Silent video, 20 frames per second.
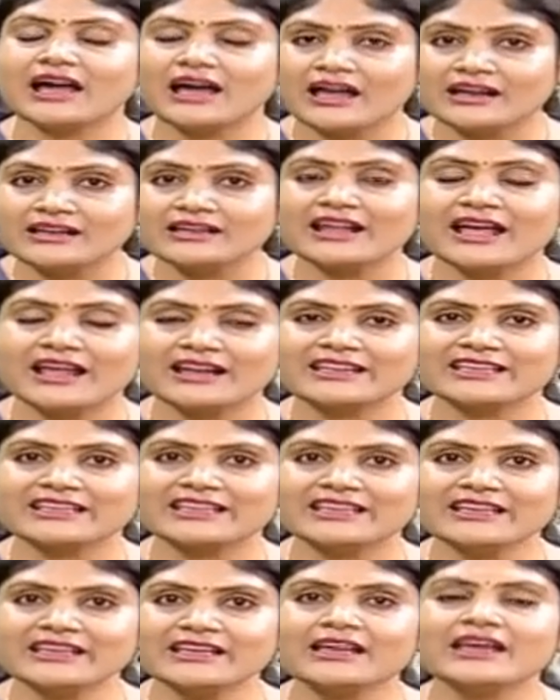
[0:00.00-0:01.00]

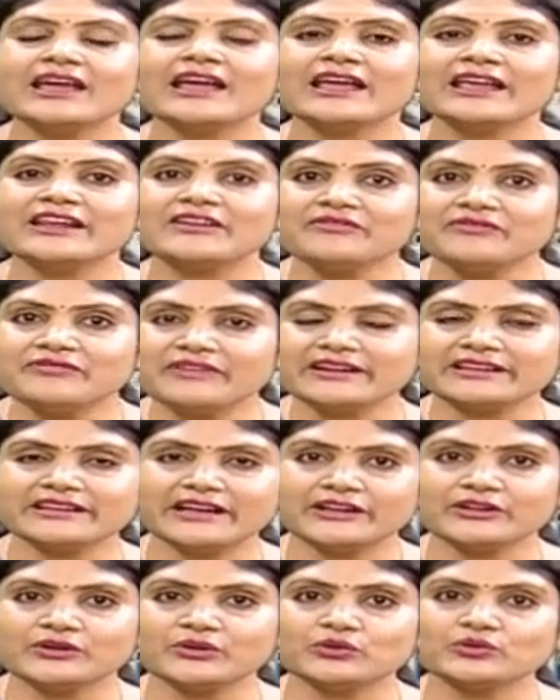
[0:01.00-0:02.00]
అన్నానికి
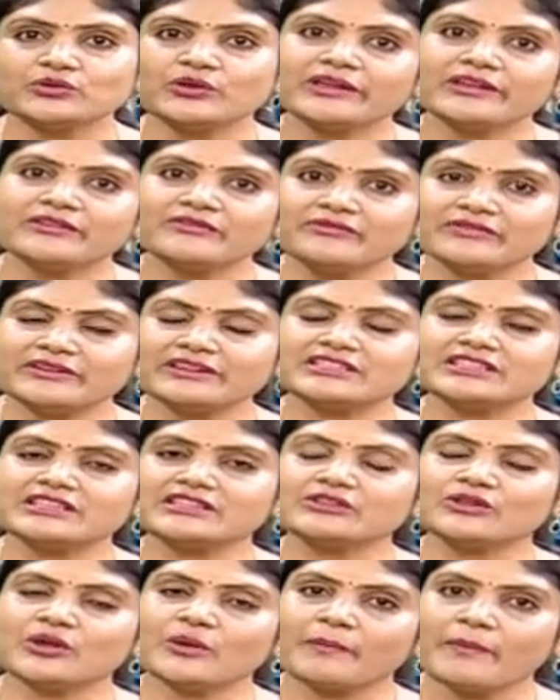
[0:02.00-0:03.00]
ఇన్ఫెక్టెడ్ టూత్తో
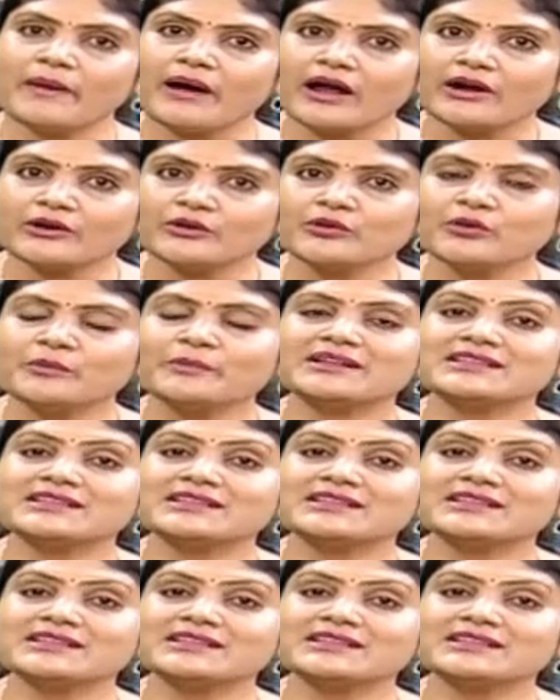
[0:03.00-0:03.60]
ఇన్ఫెక్షన్తో పాటు